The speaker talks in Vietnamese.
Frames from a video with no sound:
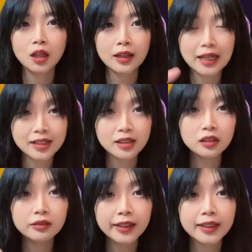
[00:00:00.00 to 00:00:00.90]
kẻ giết
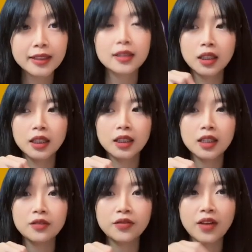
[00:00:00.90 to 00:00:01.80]
người ấy,
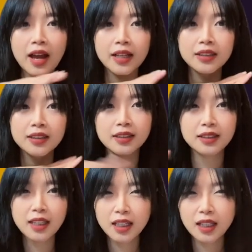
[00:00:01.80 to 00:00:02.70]
thì phải
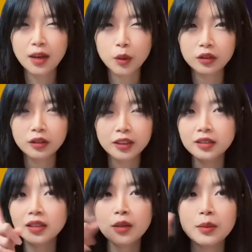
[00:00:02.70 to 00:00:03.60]
giết hết tất cả mọi người
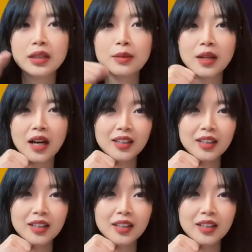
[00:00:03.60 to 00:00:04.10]
trước khi bị tìm thấy